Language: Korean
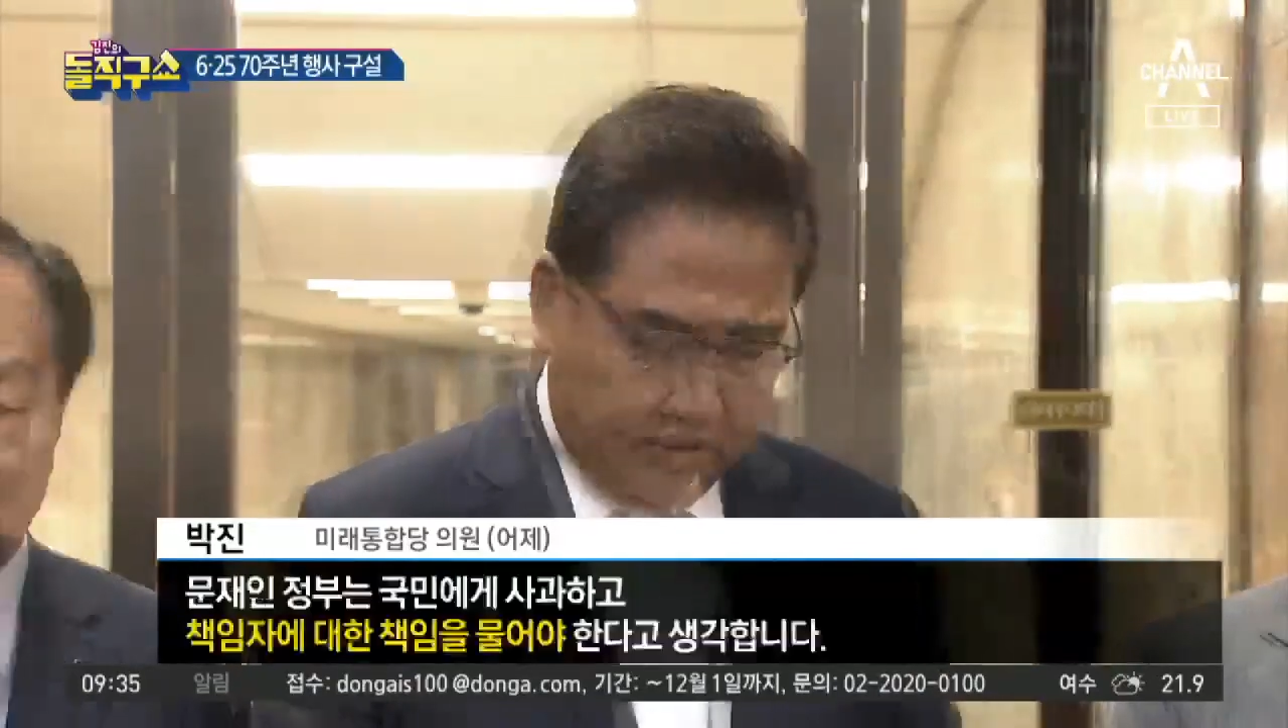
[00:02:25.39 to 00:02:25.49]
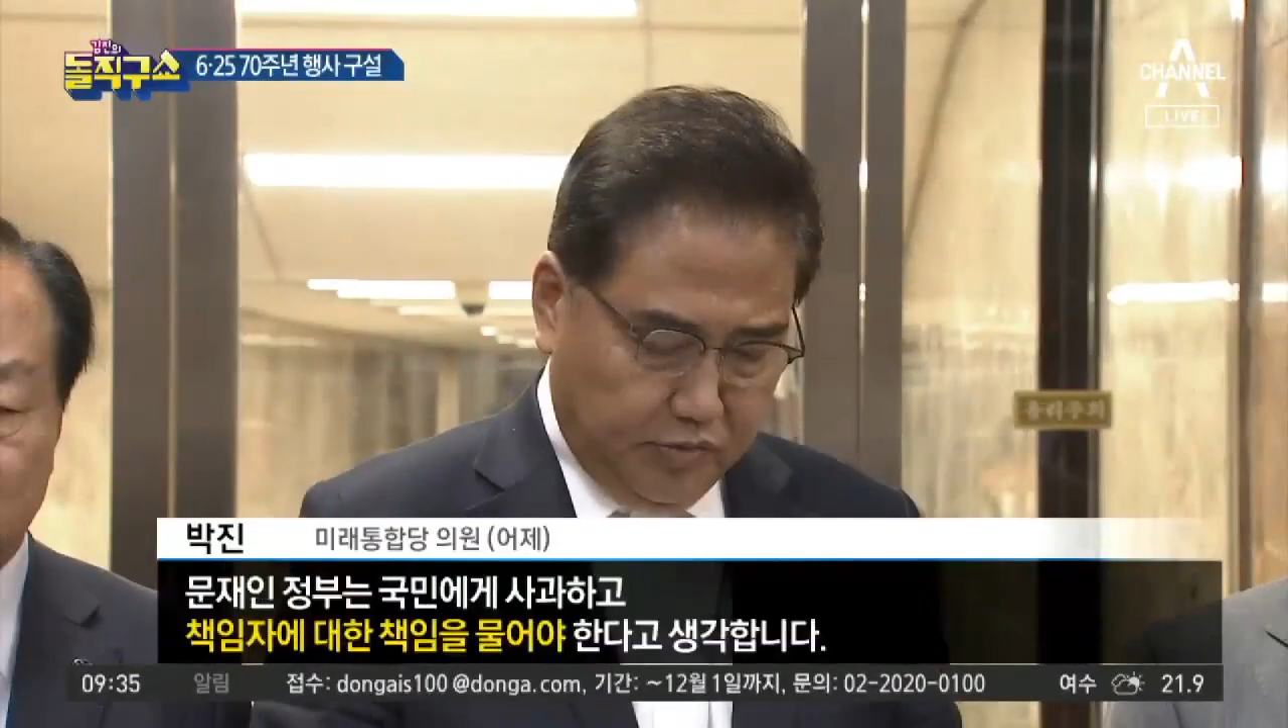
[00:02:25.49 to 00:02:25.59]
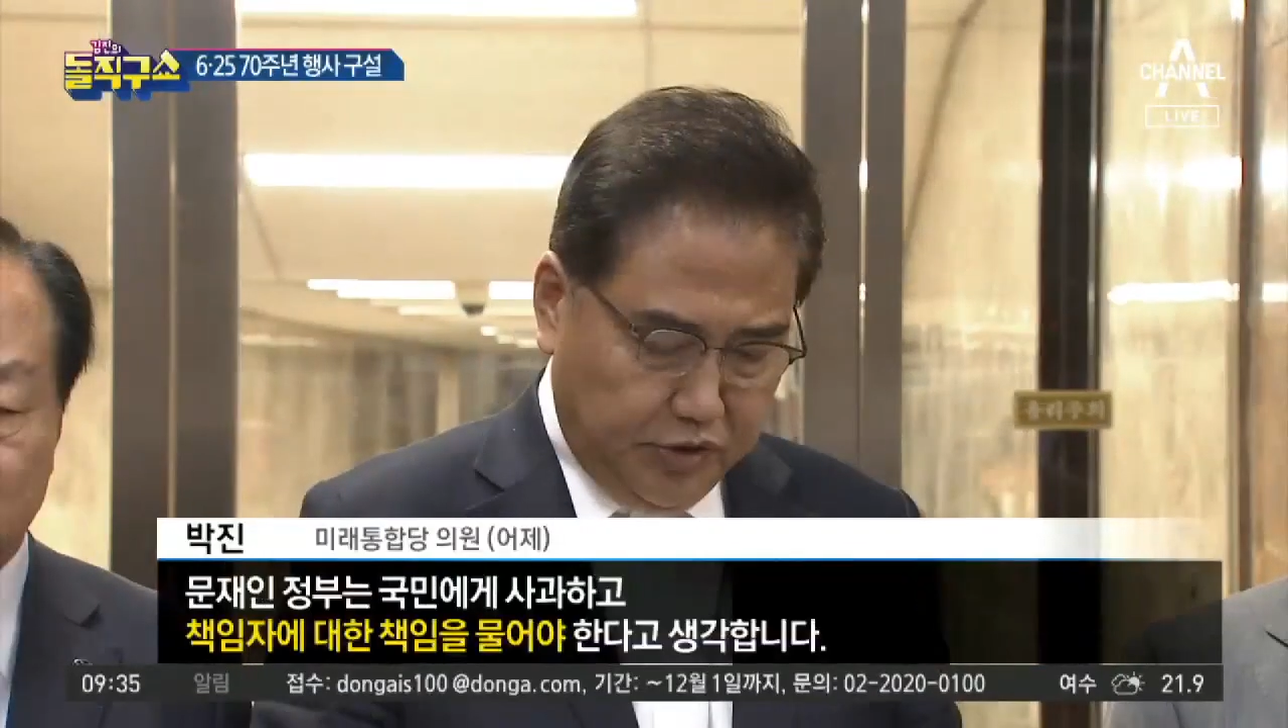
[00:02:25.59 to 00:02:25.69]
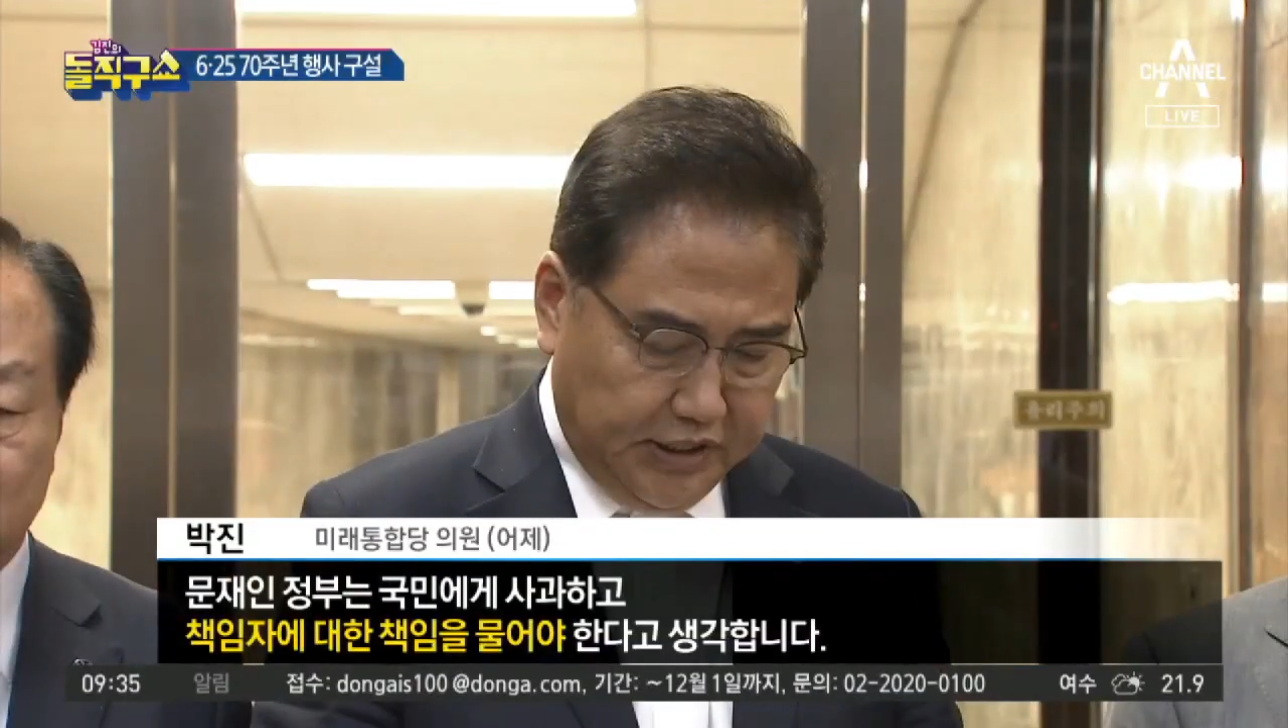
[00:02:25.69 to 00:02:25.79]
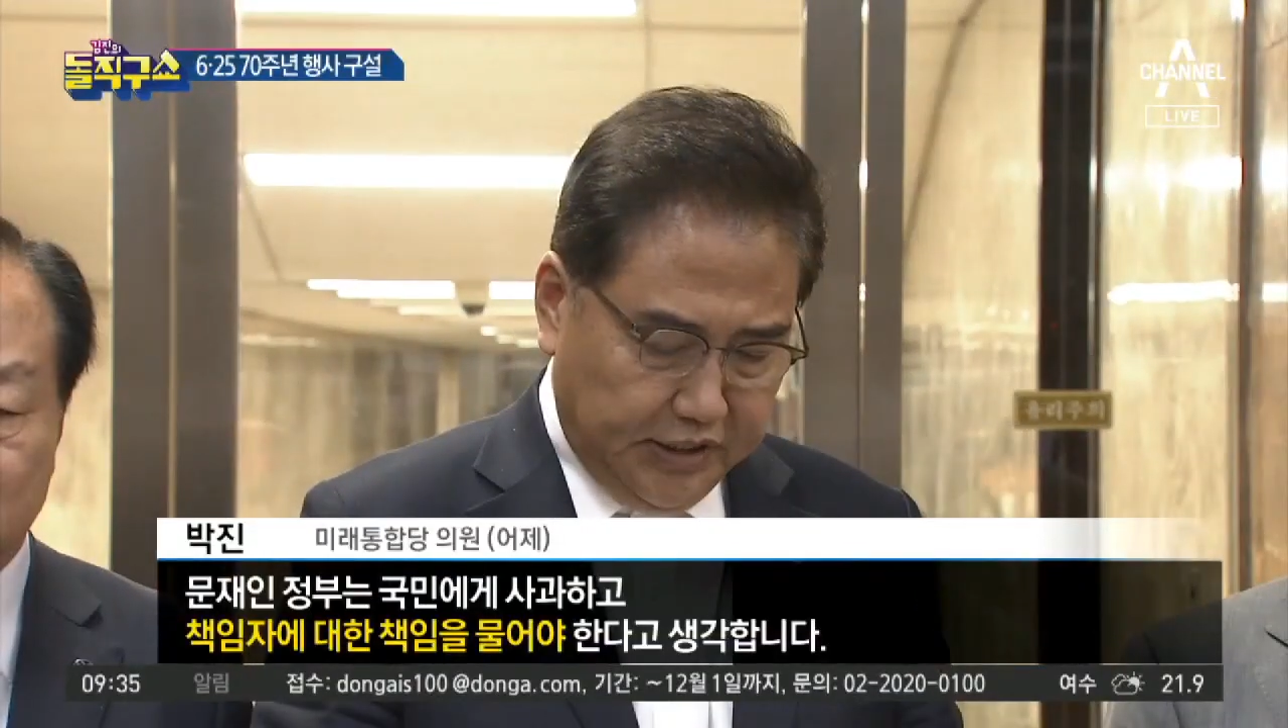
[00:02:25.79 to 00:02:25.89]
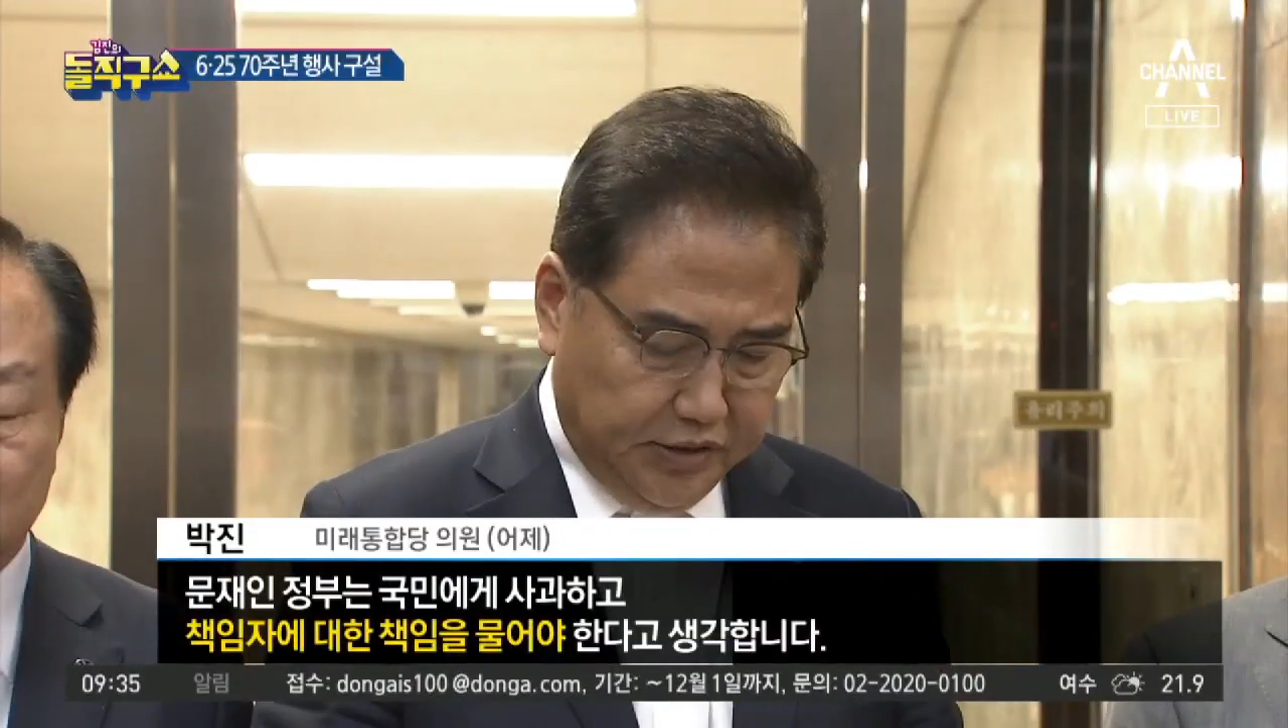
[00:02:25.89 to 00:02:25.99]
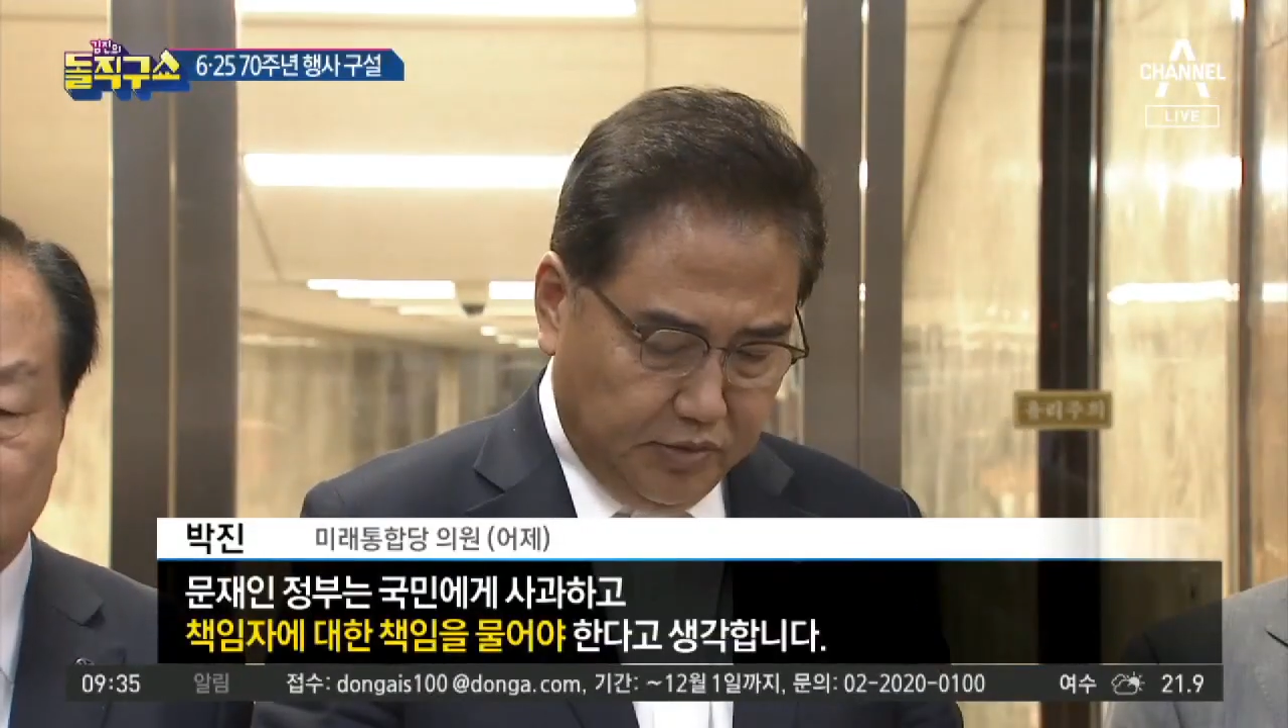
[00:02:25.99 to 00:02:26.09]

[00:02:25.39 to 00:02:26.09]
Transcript: 문재인